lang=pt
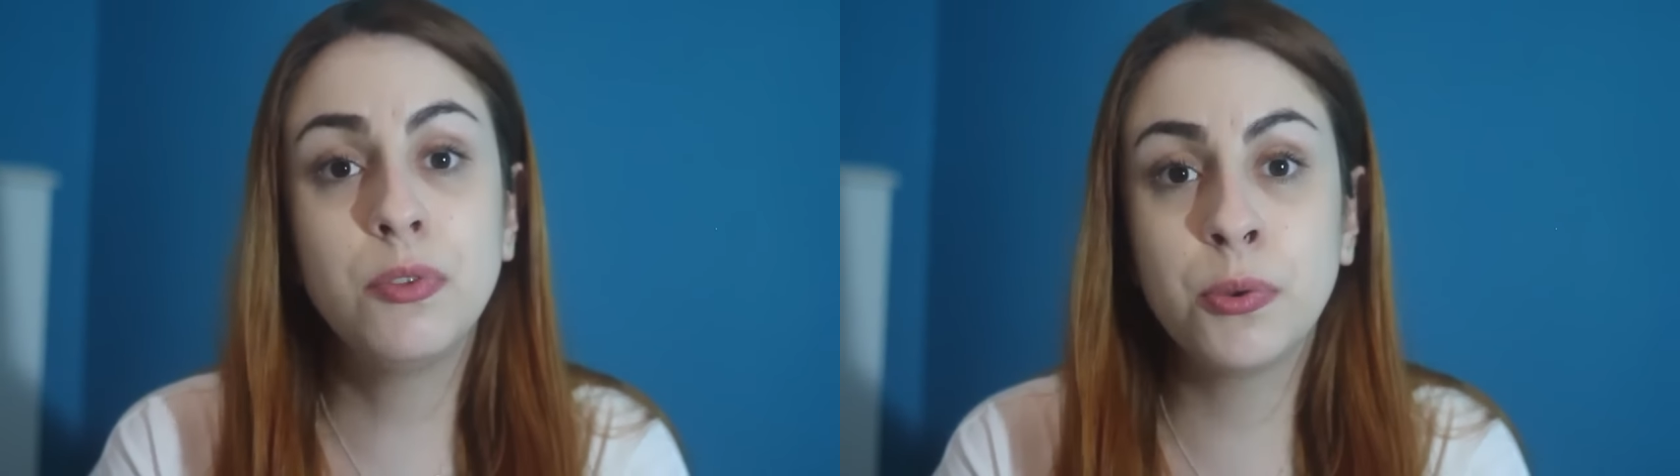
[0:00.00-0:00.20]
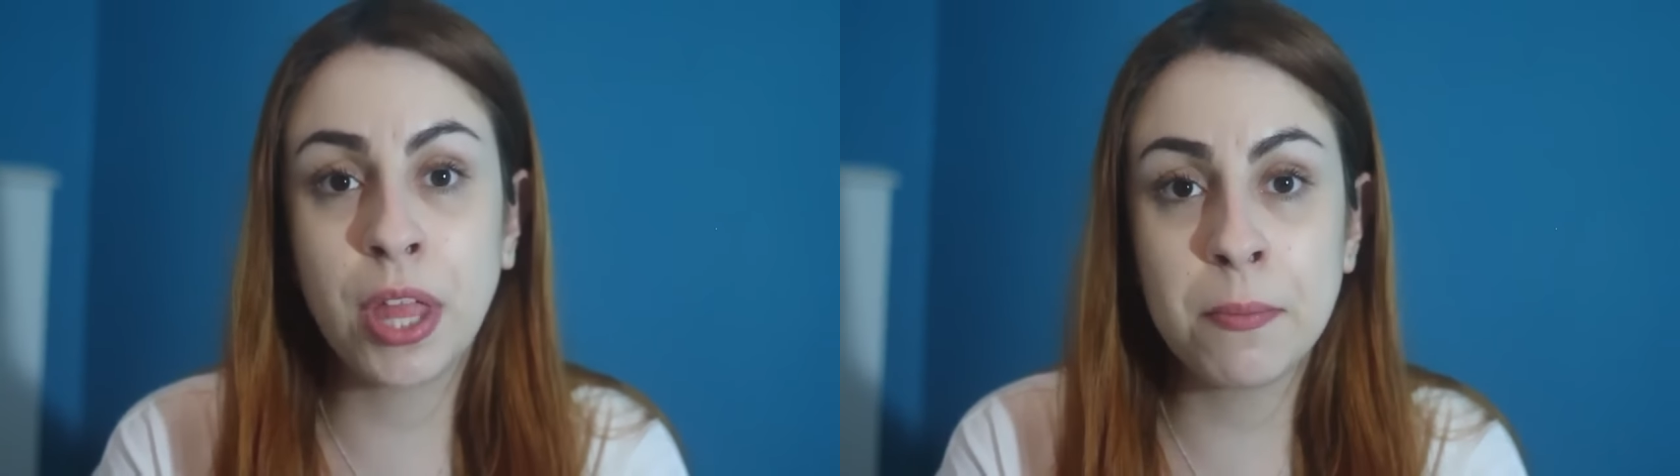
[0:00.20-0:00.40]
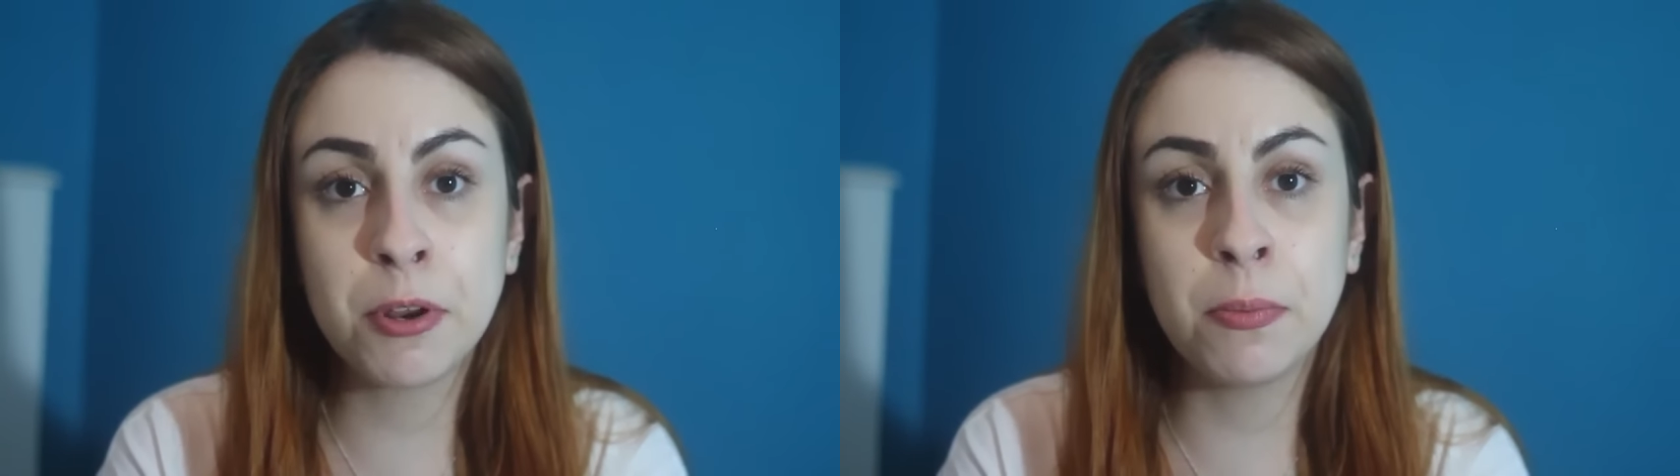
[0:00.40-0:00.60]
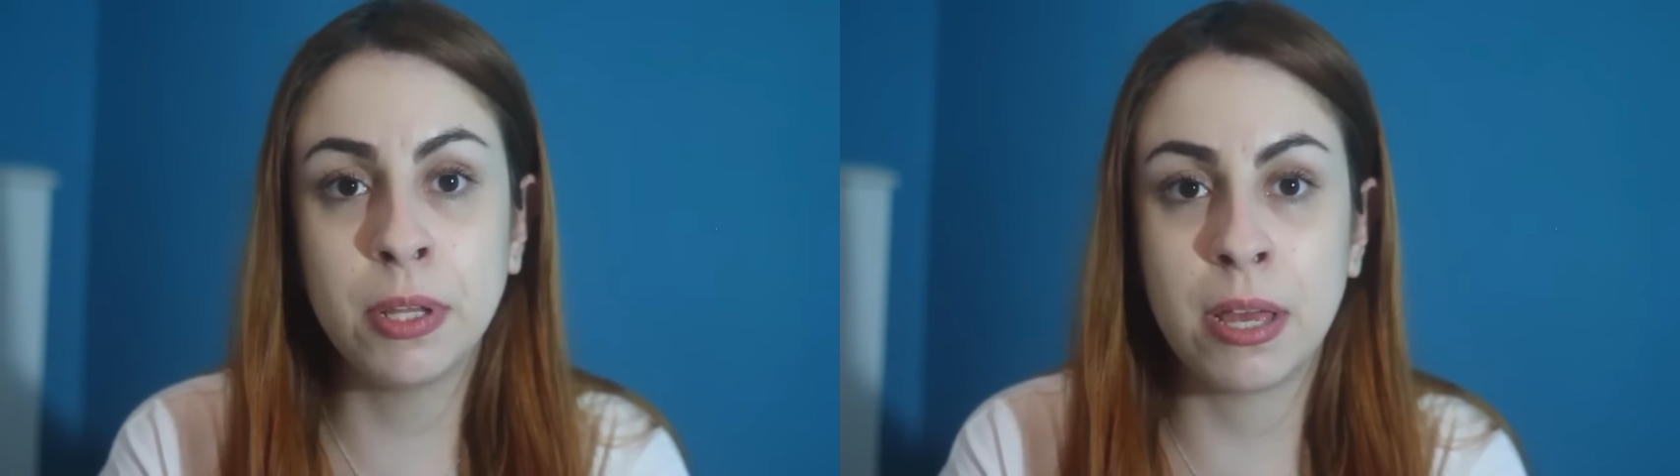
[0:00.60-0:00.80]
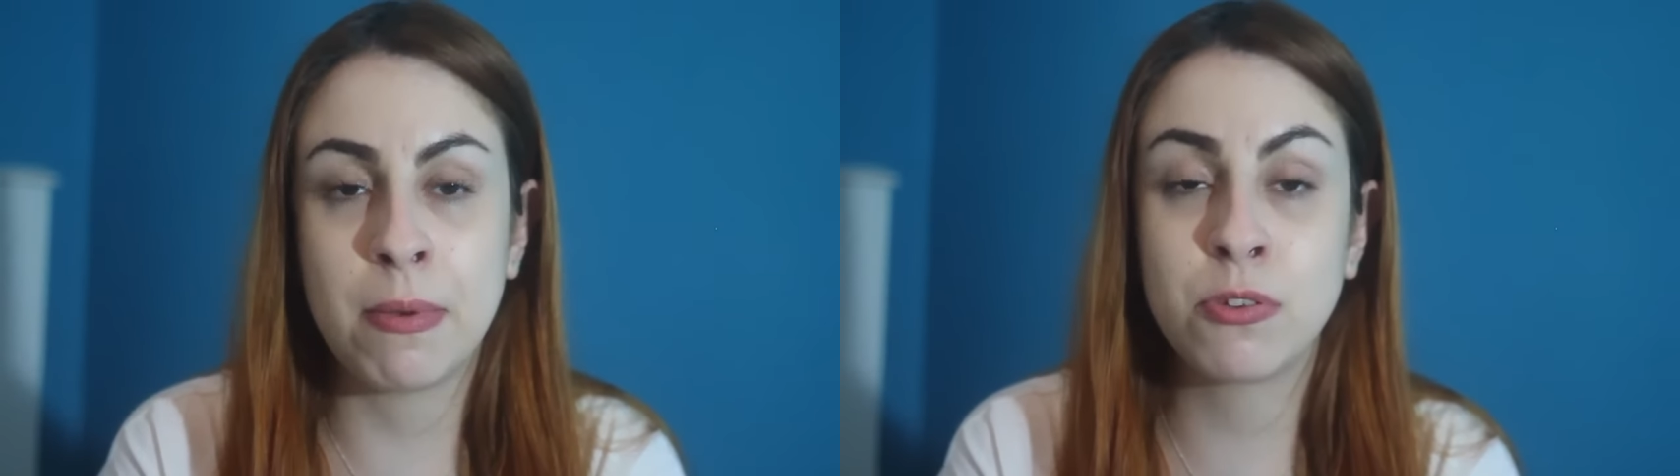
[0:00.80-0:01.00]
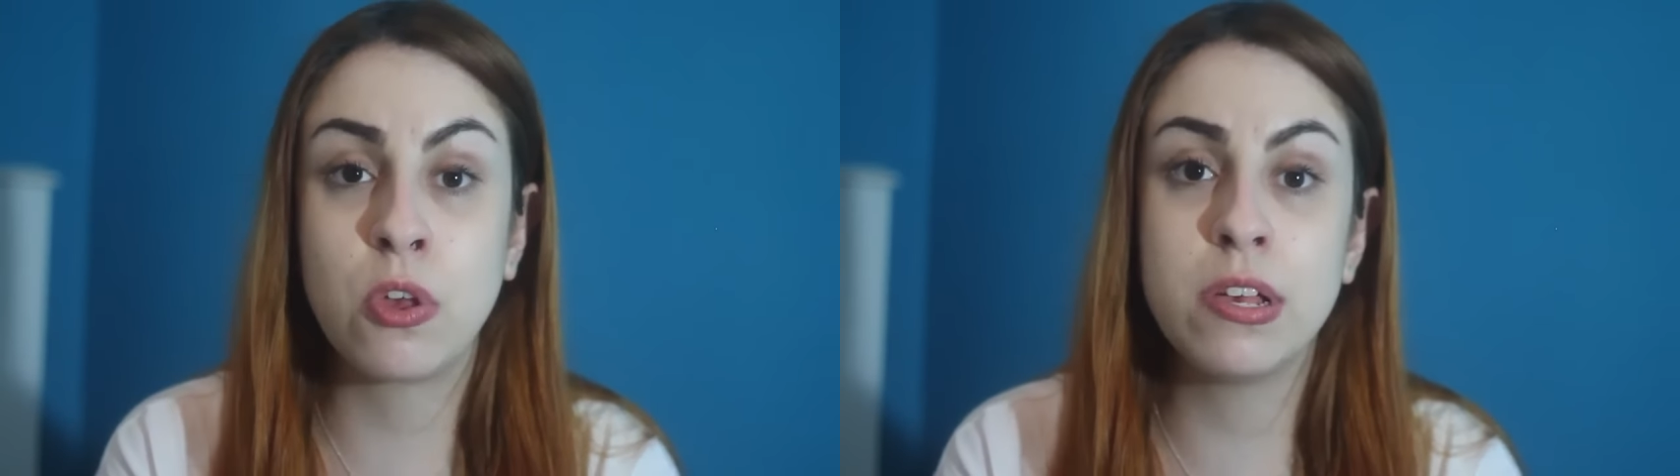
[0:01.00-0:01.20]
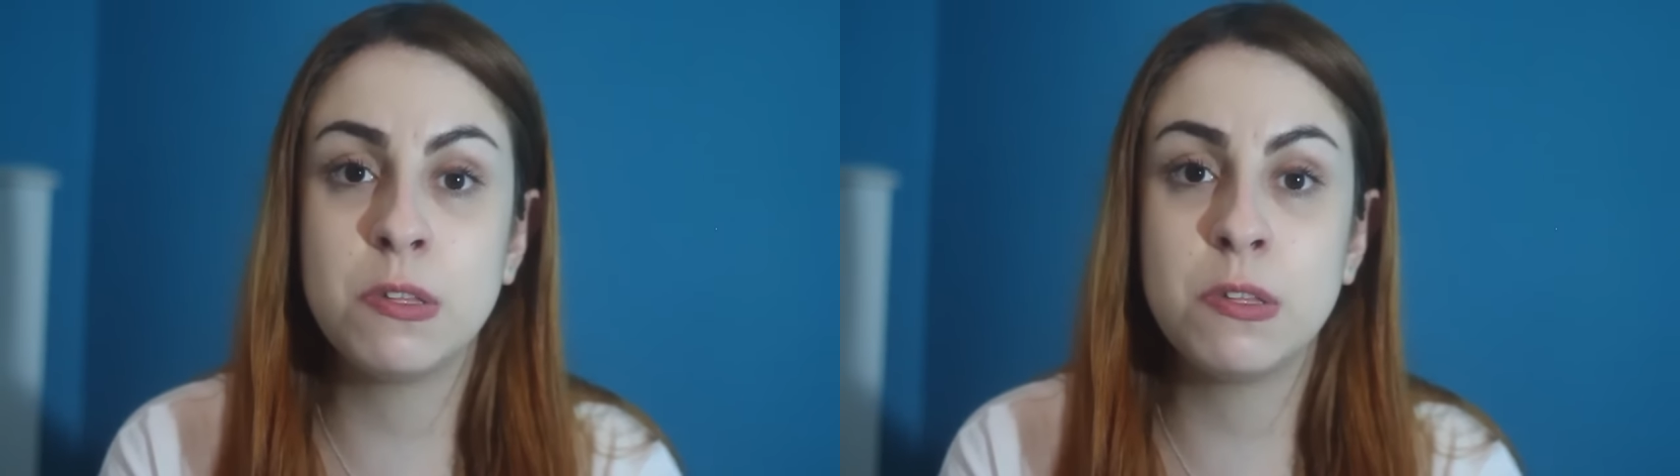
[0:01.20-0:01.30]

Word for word: não tem problema, só